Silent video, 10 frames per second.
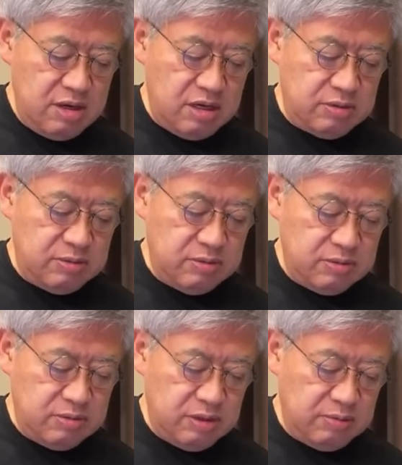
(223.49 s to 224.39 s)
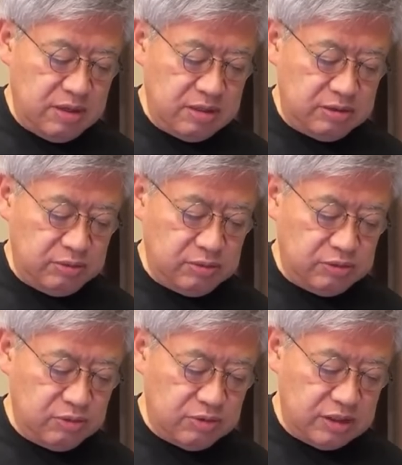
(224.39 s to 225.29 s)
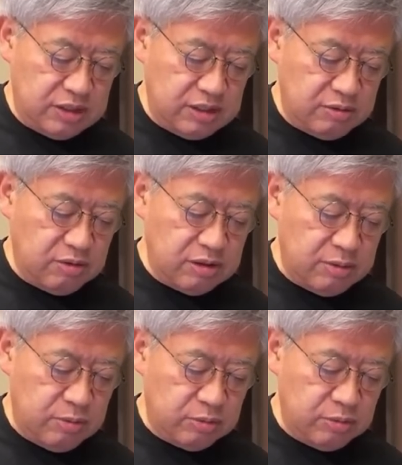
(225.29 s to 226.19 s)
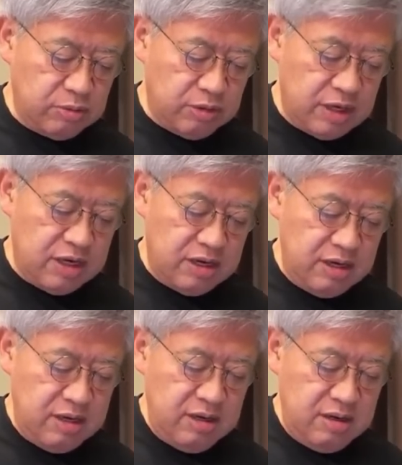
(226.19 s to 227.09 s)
あのー、今ちょっと紹介されて、これでもほとんどね、